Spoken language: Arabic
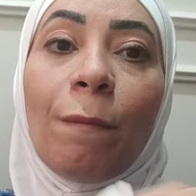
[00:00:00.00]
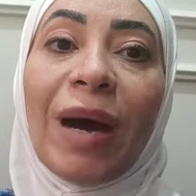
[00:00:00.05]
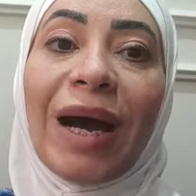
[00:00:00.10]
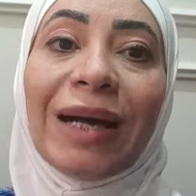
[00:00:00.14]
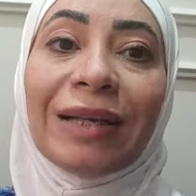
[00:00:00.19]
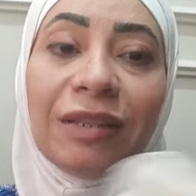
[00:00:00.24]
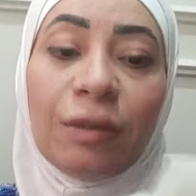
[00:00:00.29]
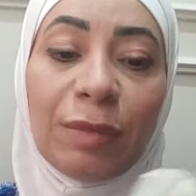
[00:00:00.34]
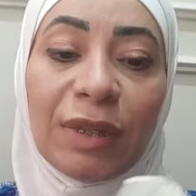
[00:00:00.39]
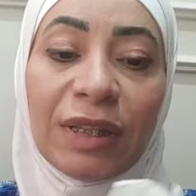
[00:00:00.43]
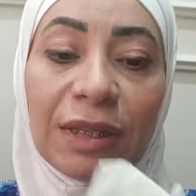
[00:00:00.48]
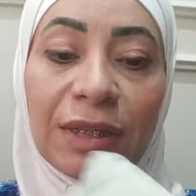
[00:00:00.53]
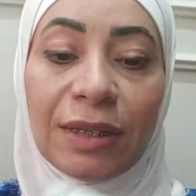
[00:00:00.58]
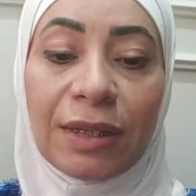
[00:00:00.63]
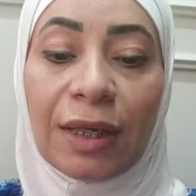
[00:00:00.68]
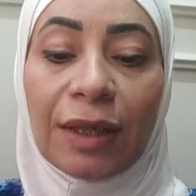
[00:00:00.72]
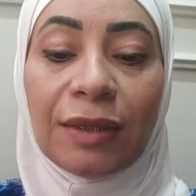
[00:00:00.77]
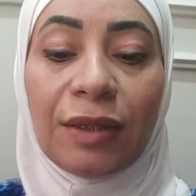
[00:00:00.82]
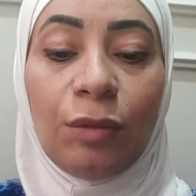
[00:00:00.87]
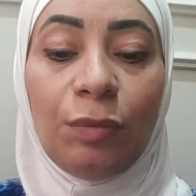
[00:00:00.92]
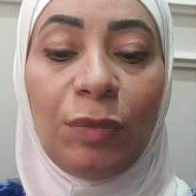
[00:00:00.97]
بعد ما
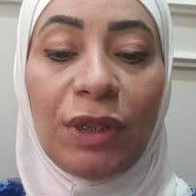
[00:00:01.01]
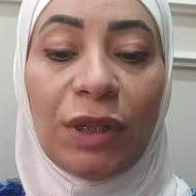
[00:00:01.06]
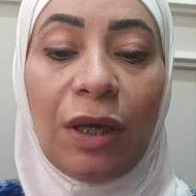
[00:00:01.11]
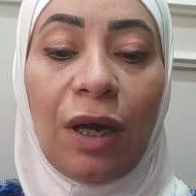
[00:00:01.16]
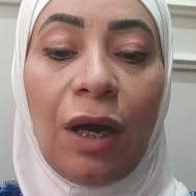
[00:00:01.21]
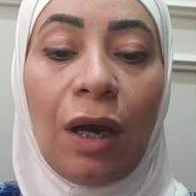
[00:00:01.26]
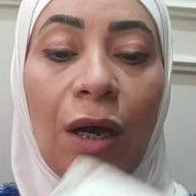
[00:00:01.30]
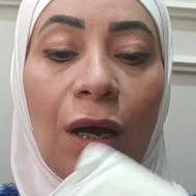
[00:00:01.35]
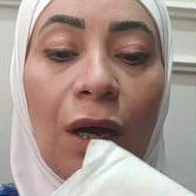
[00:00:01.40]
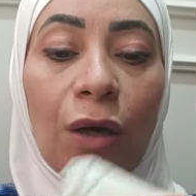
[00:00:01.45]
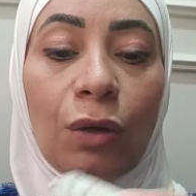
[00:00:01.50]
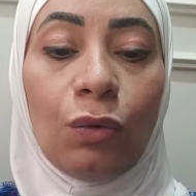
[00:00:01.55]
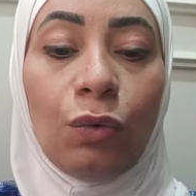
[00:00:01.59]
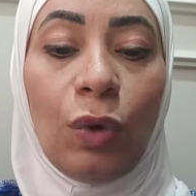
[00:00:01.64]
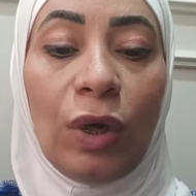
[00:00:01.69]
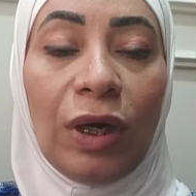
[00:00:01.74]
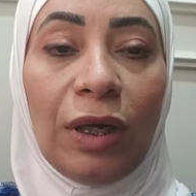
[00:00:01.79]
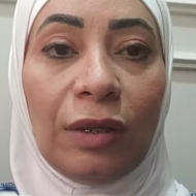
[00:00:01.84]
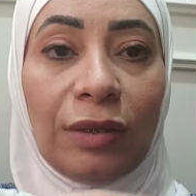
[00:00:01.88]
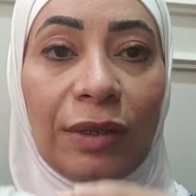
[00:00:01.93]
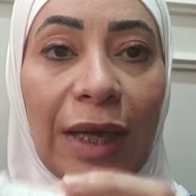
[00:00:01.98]
تستخدميها
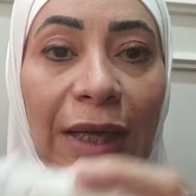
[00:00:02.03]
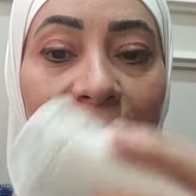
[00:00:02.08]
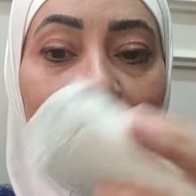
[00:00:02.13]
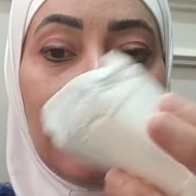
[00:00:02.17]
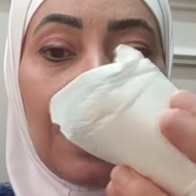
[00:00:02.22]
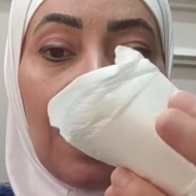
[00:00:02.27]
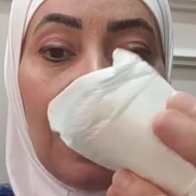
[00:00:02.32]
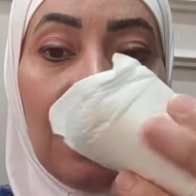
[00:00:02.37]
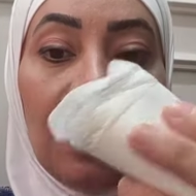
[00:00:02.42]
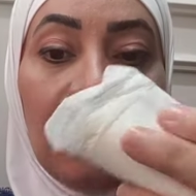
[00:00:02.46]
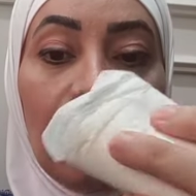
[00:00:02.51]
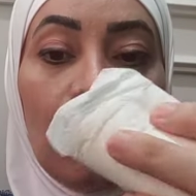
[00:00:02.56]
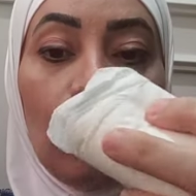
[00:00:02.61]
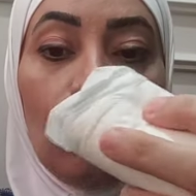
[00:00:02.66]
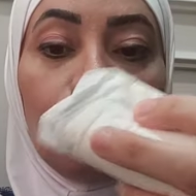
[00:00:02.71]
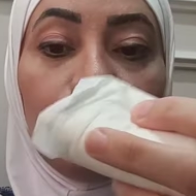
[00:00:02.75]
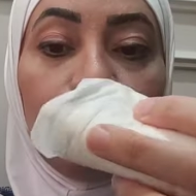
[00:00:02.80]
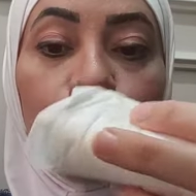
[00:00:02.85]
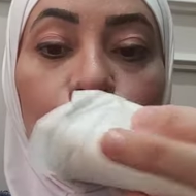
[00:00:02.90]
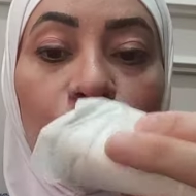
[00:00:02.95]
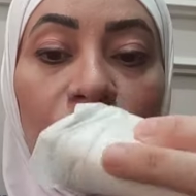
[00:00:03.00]
هروح تانية
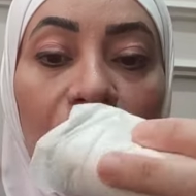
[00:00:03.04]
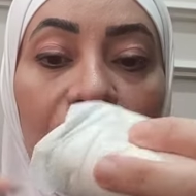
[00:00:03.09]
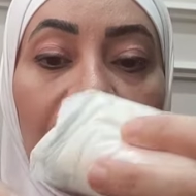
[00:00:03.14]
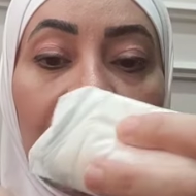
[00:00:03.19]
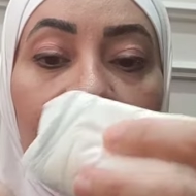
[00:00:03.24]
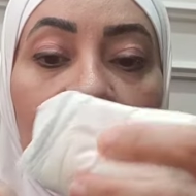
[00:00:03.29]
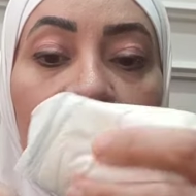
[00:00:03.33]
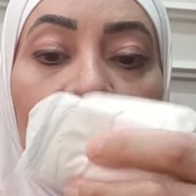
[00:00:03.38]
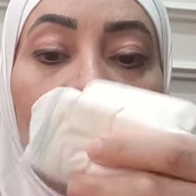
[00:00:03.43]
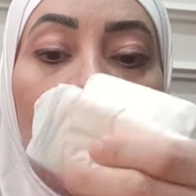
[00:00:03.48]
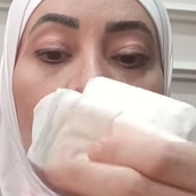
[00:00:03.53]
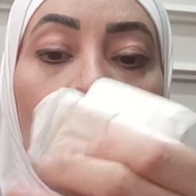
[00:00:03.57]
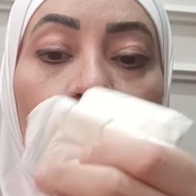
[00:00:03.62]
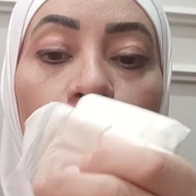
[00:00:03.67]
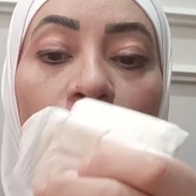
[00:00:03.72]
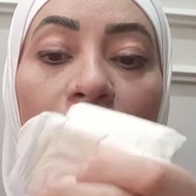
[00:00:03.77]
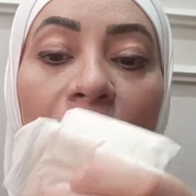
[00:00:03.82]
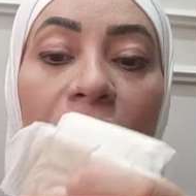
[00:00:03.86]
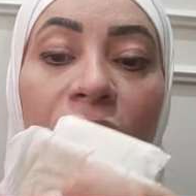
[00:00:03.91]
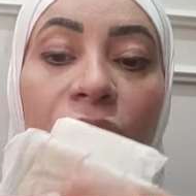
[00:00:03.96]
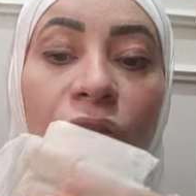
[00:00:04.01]
الفوطه كده
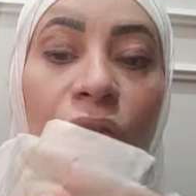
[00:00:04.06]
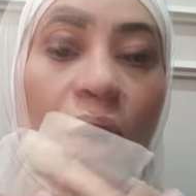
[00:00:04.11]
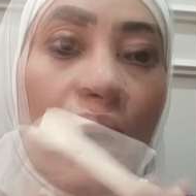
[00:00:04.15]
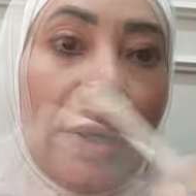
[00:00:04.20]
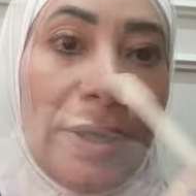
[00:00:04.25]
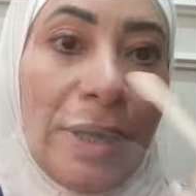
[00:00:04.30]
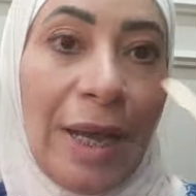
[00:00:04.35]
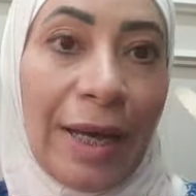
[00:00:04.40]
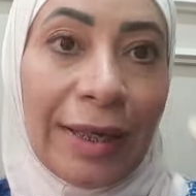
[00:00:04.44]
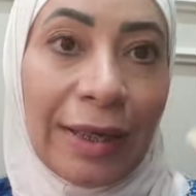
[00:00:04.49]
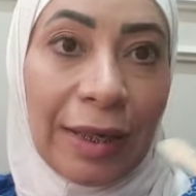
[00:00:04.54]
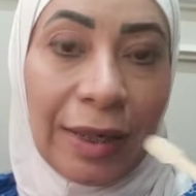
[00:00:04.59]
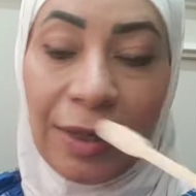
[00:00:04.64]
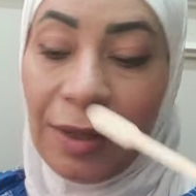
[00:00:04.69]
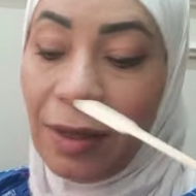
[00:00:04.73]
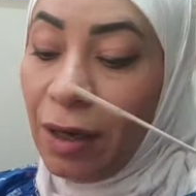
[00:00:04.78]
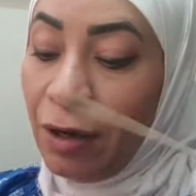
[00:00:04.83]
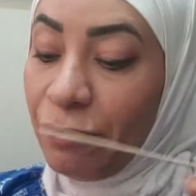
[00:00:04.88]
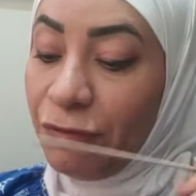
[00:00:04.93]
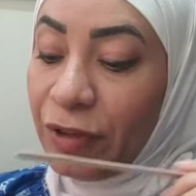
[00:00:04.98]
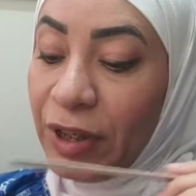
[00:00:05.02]
وحط رائحه
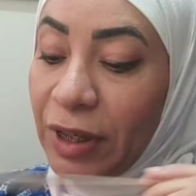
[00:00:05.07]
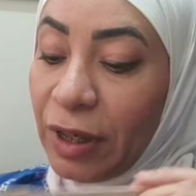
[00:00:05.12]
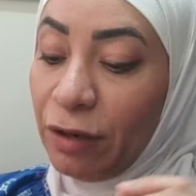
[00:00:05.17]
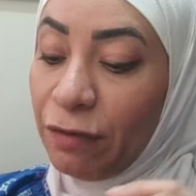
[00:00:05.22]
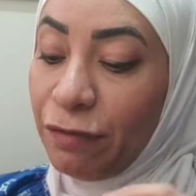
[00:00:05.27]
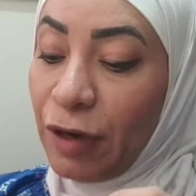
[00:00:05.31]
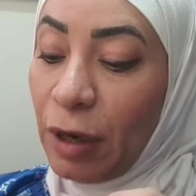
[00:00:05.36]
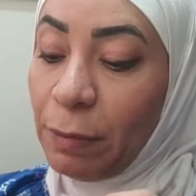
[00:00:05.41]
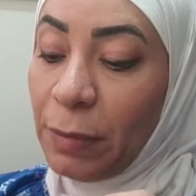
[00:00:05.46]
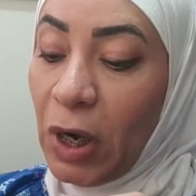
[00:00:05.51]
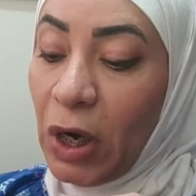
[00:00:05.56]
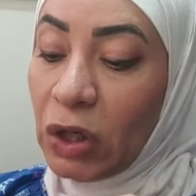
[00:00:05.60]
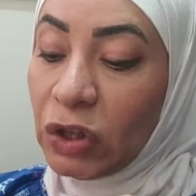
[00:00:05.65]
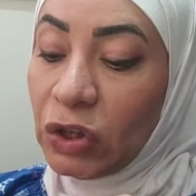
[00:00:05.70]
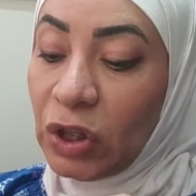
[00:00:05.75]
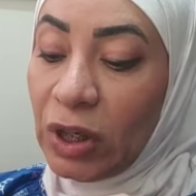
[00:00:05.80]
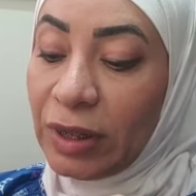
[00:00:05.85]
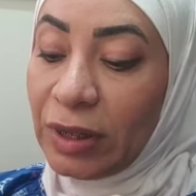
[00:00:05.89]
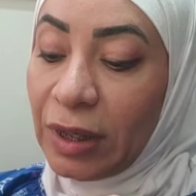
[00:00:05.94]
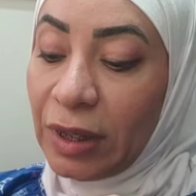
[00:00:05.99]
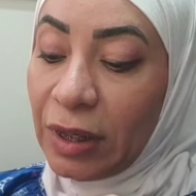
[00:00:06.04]
كريهه في الفم
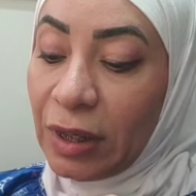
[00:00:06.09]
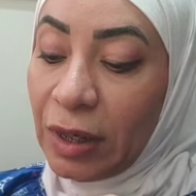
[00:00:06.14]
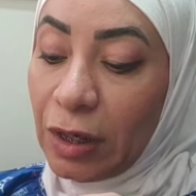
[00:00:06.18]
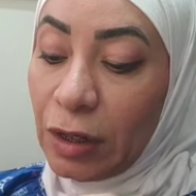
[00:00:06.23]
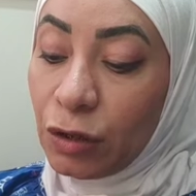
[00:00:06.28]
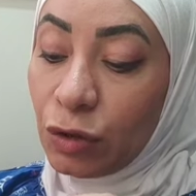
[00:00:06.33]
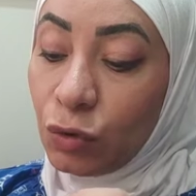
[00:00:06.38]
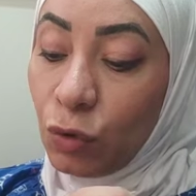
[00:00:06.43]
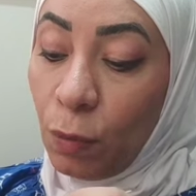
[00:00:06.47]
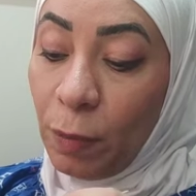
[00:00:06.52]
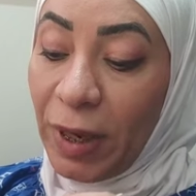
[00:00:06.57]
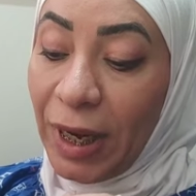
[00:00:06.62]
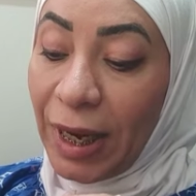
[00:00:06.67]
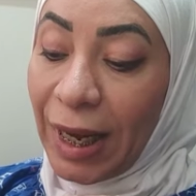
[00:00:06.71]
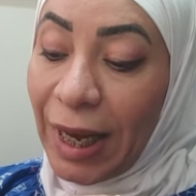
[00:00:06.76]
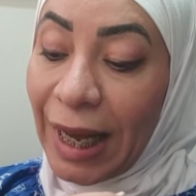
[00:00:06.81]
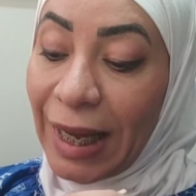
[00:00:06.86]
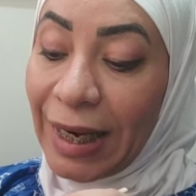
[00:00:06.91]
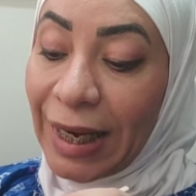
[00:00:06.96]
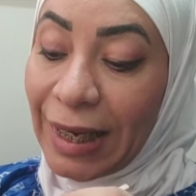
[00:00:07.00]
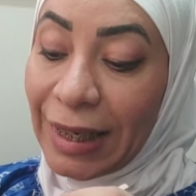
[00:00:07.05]
حضرتك الصبح
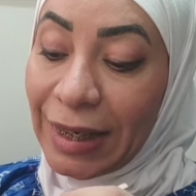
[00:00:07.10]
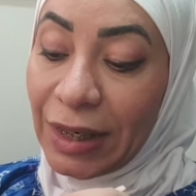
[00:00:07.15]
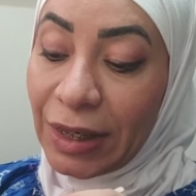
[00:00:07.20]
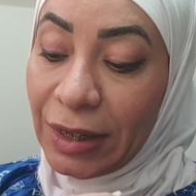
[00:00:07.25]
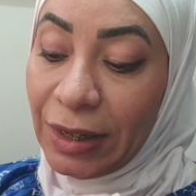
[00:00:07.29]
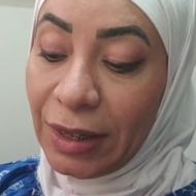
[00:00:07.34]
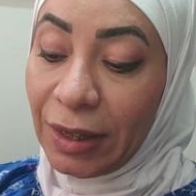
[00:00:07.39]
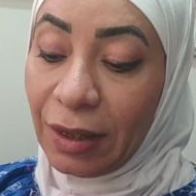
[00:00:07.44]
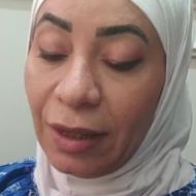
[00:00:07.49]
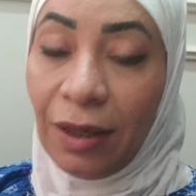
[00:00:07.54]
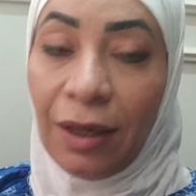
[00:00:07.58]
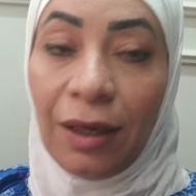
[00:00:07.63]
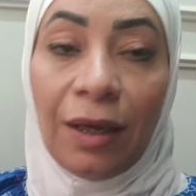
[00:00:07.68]
على الريق